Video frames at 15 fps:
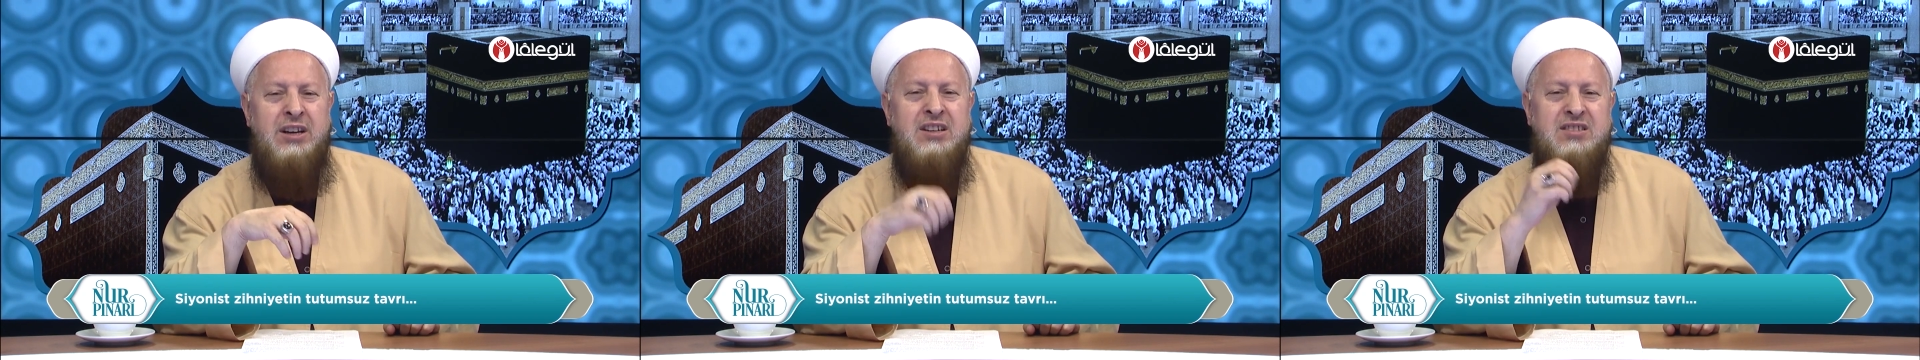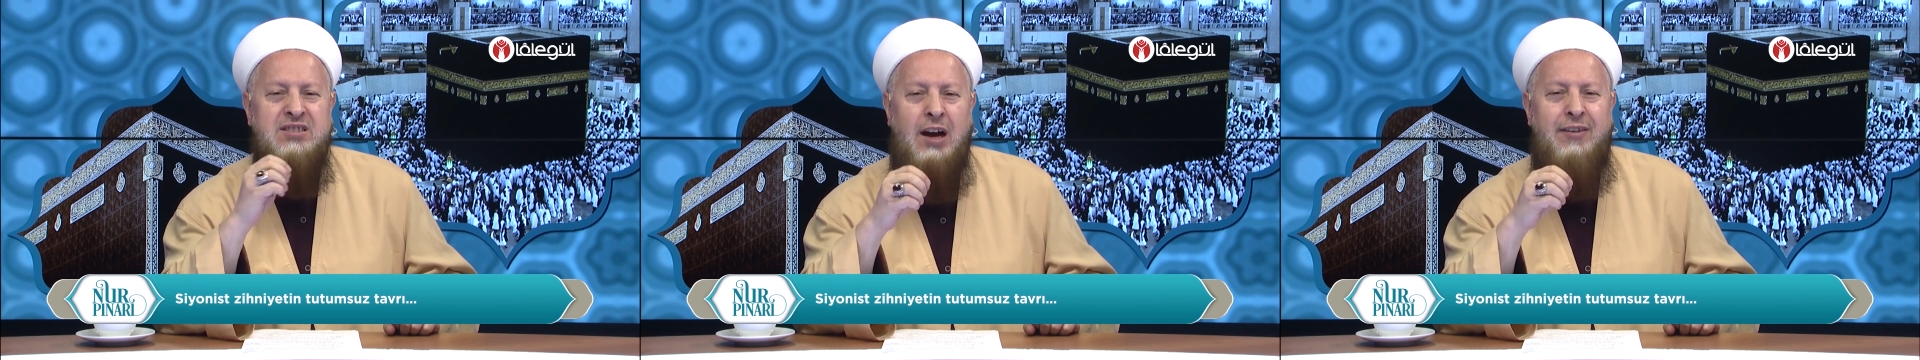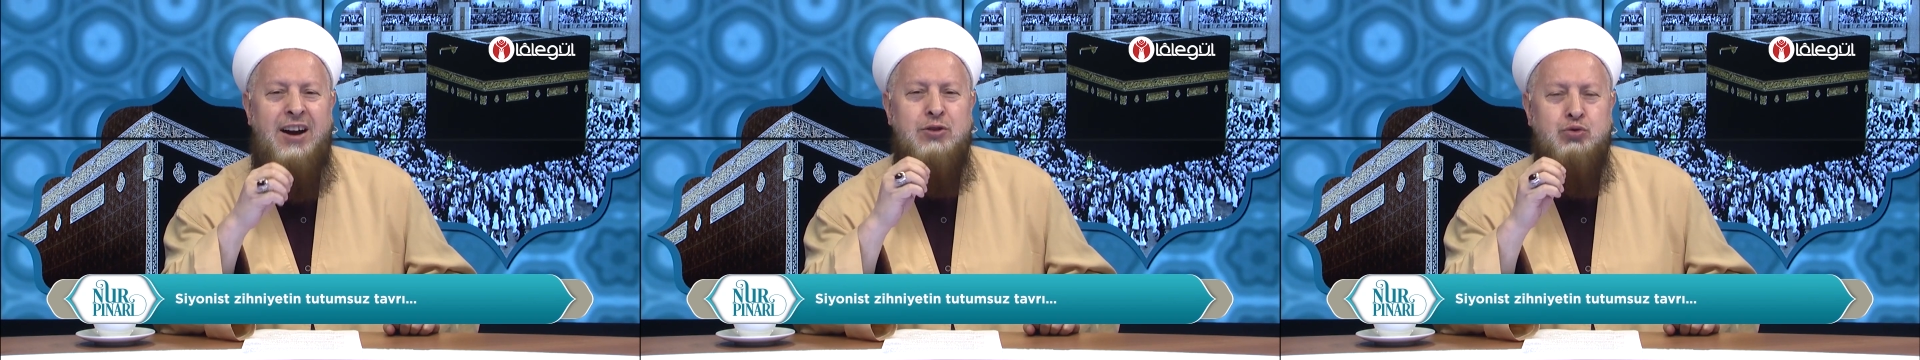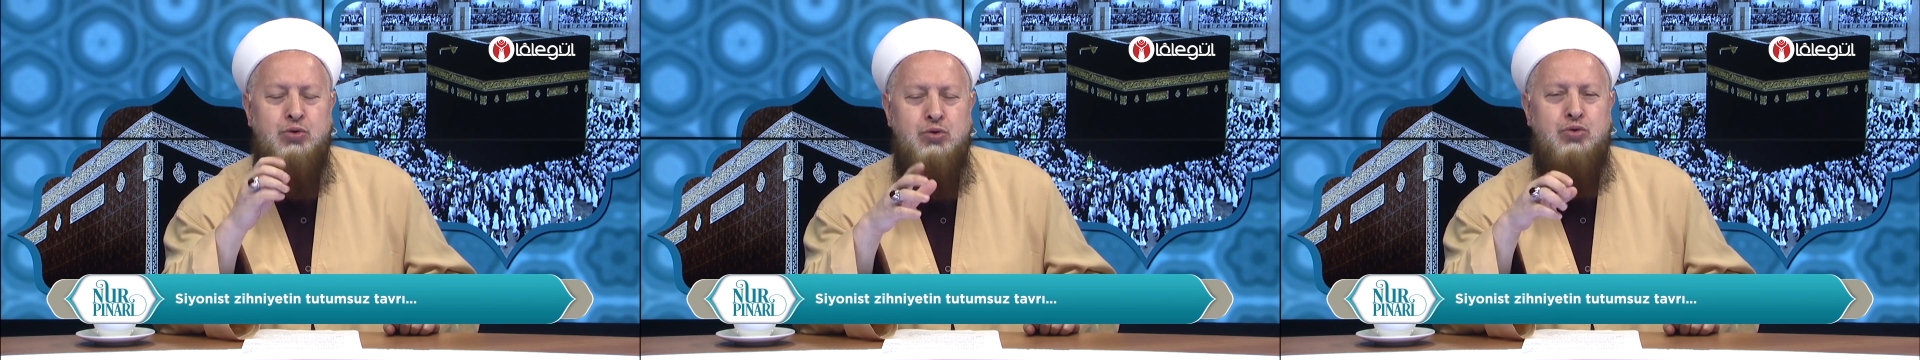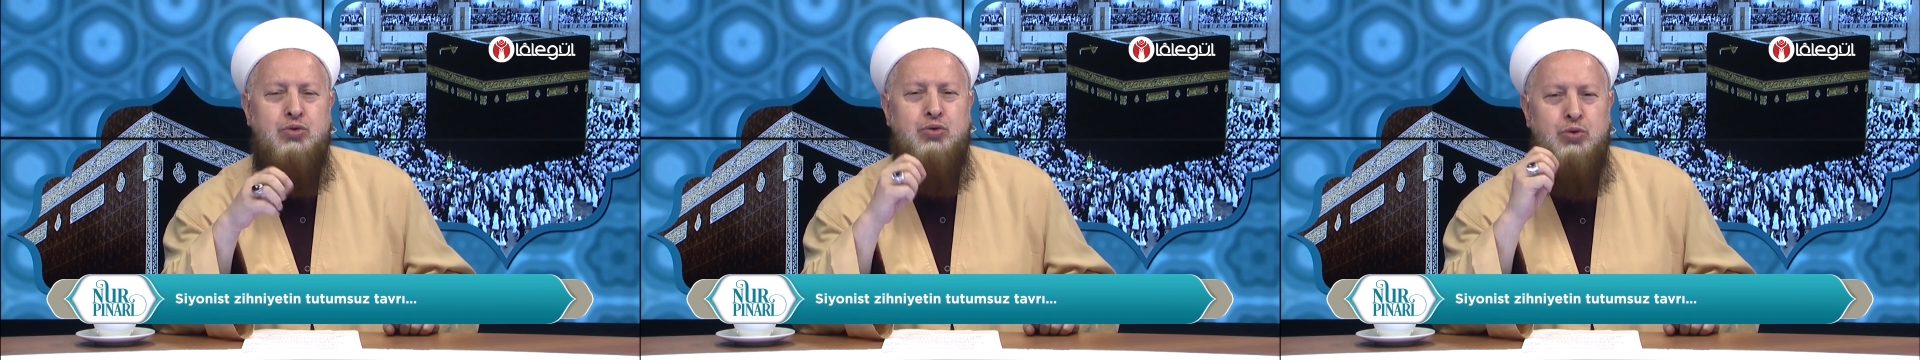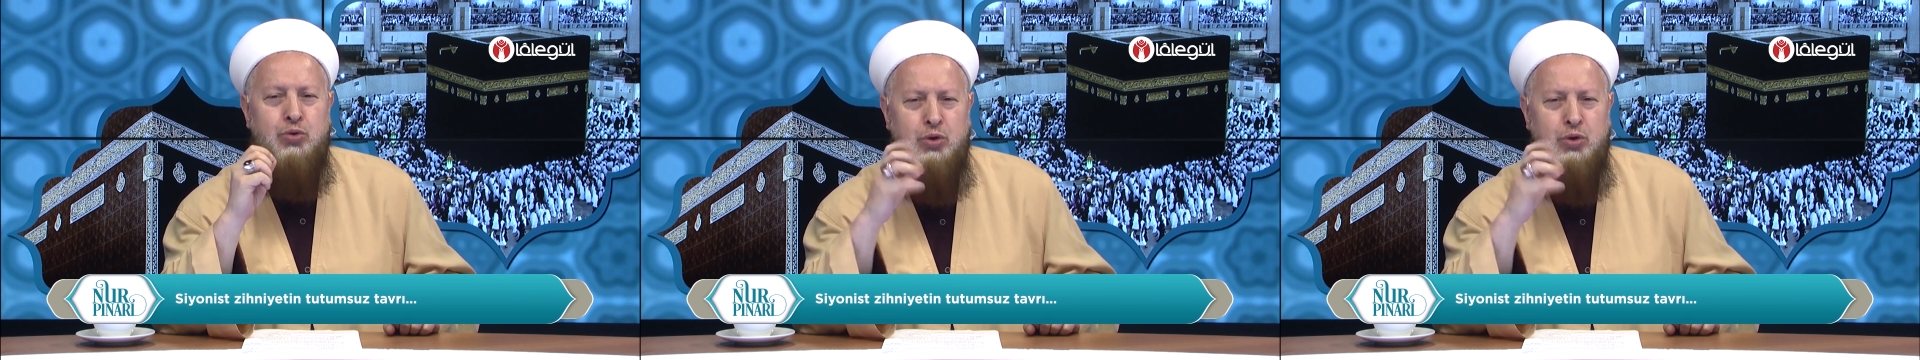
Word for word: Savaş suçlusu